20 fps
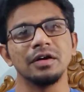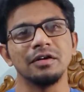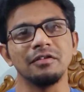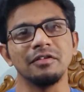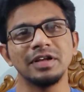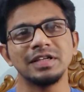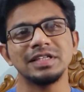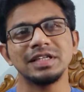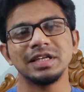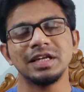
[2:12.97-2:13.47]

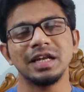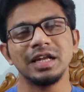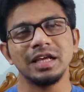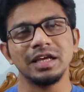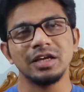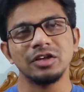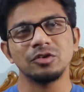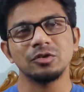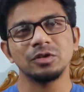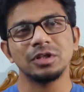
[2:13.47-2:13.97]
রিসেন্টলি
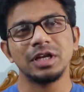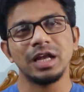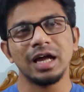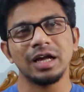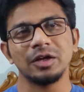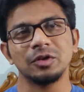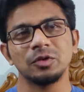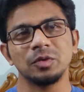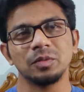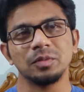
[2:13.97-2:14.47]
কিছুদিন
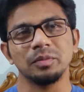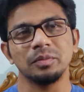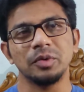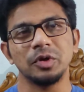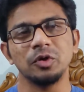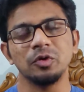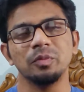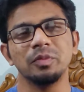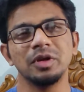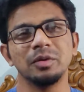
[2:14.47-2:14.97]
আগে তো
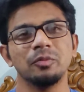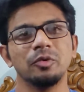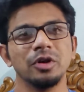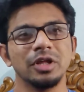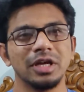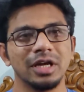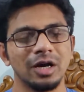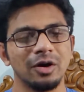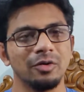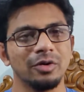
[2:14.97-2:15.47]
বিউপির
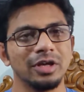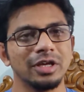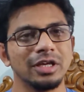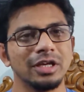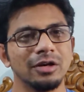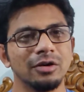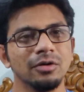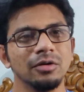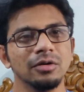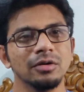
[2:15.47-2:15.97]
পরীক্ষা হয়ে
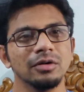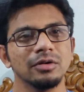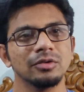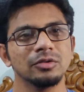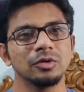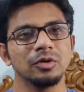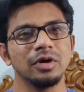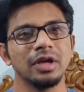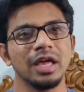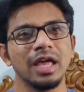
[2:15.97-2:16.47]
গেল
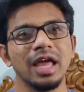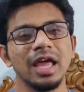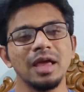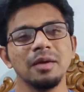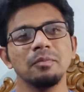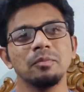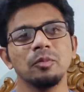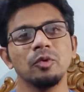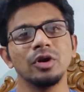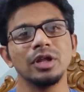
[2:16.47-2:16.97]
তো এই
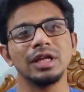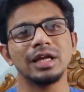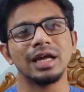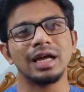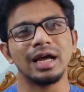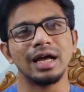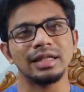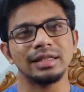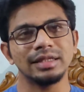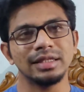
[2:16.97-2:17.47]

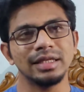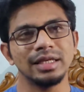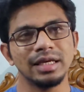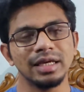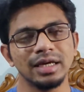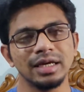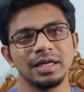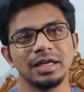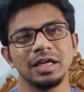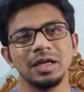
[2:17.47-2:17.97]
পরীক্ষা দিয়ে
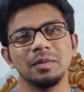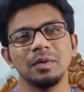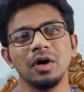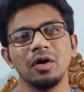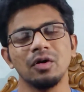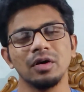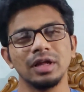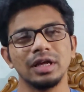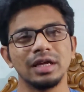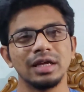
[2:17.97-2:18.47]
কিংবা
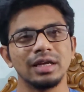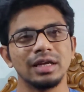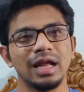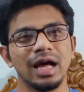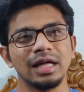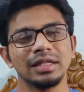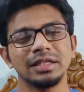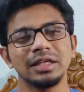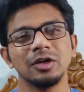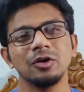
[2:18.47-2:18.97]
অনেকে
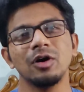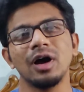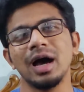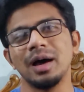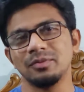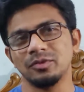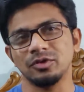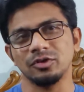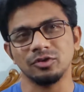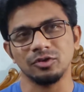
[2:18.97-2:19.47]
না দিয়েও
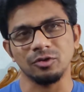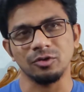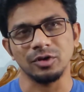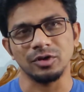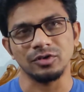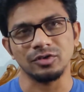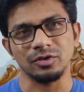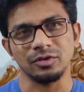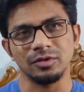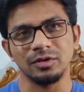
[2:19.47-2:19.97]
আফসোস
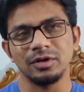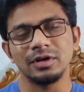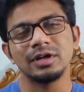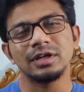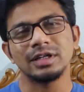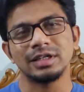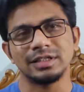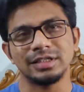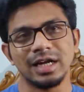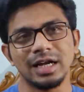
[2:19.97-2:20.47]
করেছো
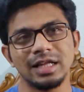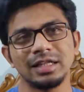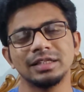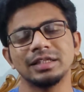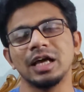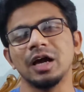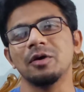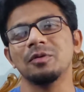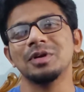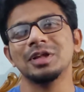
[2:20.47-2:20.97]
যারা
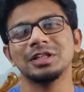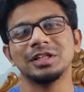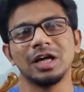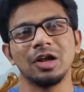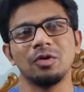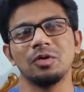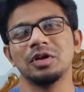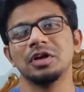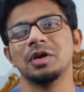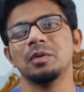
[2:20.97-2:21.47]
দেওনি
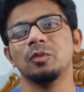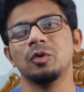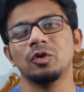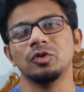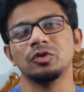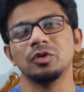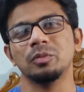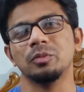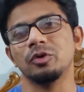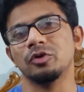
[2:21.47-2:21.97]
তারা অনেকে
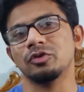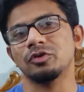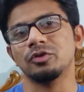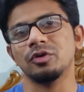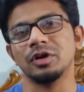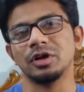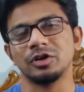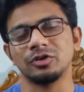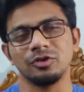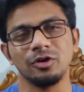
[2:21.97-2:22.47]
বলেছো প্রশ্ন
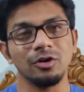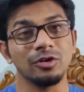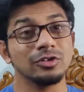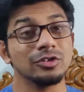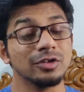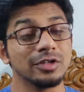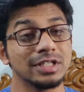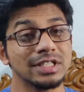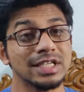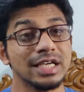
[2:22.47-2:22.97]
অনেক সহজ
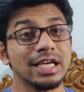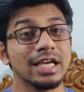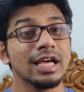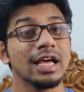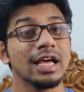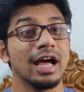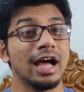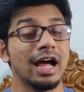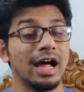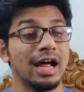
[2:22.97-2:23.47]
হয়েছে
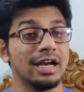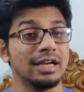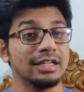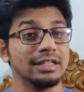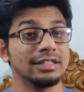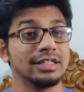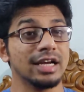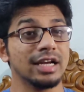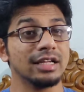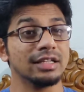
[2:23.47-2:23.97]
আর
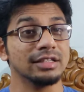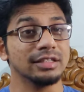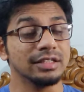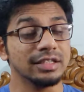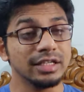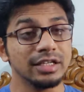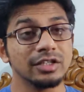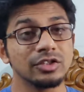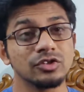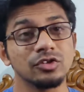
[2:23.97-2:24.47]
যারা
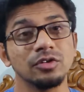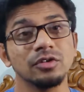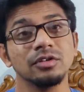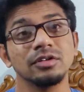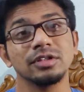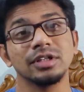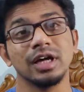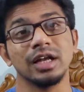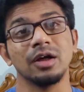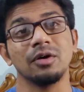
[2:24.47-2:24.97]
দিয়েছো
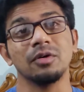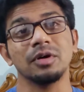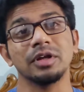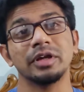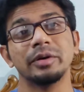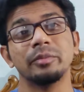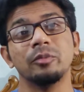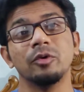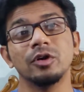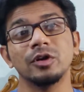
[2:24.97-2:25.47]
তারা
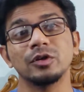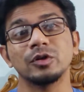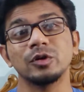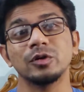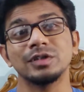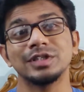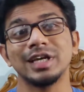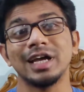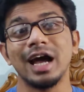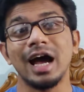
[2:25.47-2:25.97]
অনেকে বলেছো
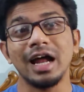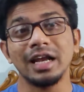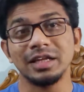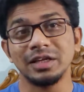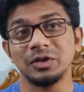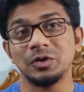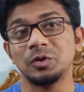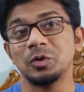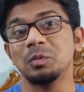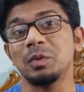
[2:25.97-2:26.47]
যে
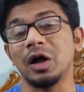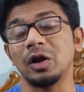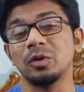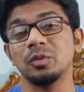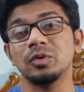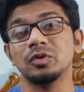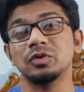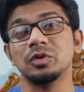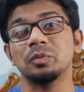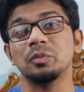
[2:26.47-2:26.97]
আরেকটু ভালো
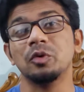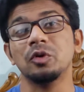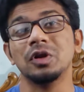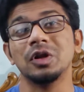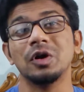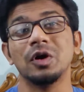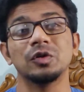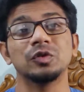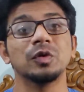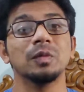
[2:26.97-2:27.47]
মতো
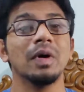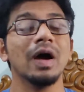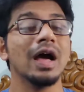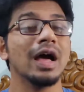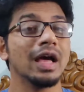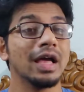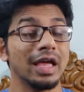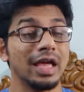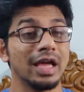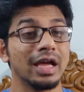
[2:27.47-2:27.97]
পড়লে হয়তোবা
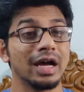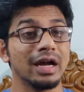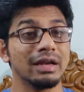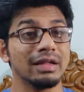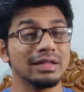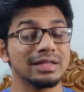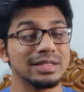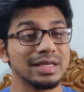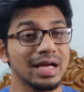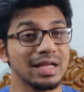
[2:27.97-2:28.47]
এখানে
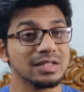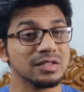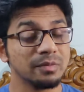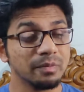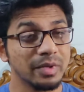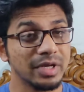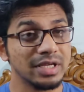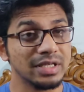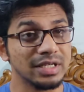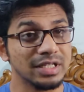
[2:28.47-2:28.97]
চান্স
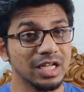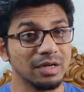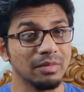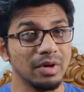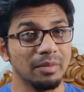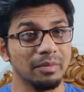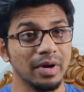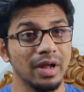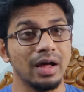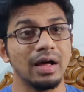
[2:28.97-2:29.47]
পেয়ে যেতাম
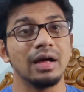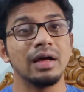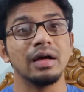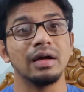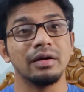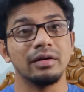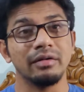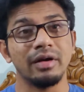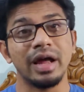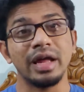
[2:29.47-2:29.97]
আমরা
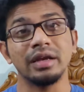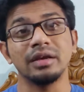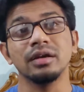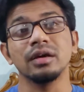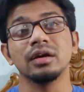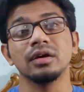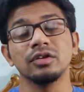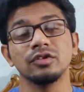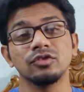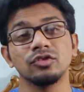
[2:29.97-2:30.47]
রাইট
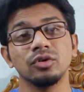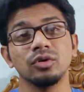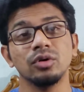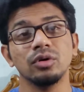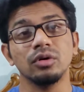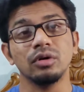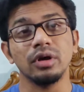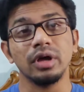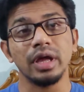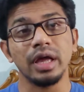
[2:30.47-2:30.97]
সো
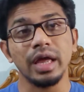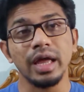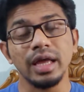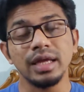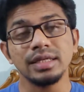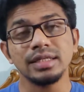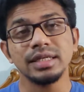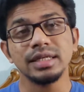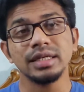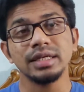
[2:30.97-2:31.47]
এই
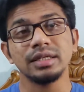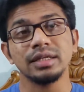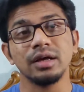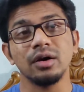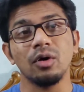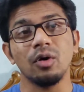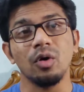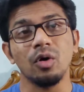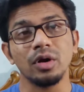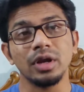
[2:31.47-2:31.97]
যে
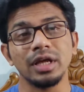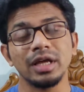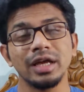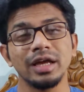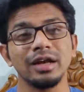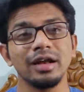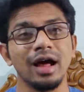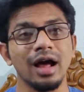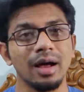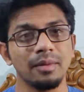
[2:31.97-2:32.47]

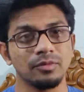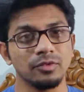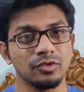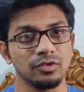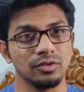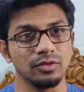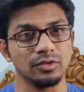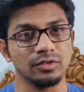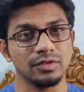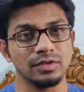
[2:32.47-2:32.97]
অনেকের
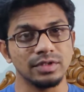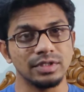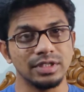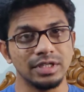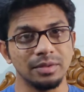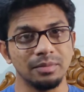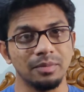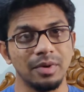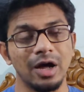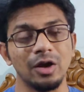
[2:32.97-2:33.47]
আফসোস
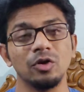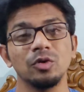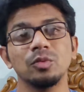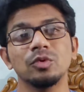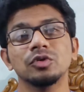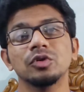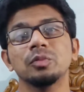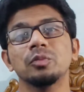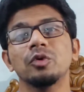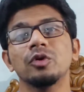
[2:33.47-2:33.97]
যে ভালো
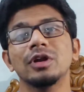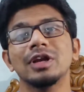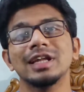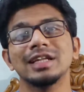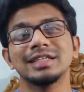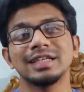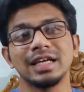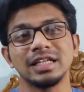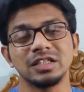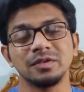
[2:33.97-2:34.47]
মতো পড়লে
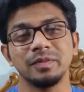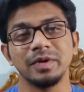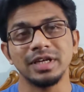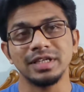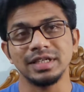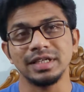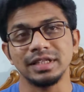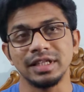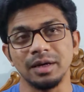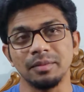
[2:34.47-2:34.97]
চান্স পেয়ে
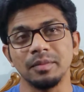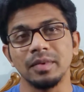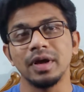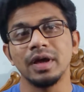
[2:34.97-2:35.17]
যেতাম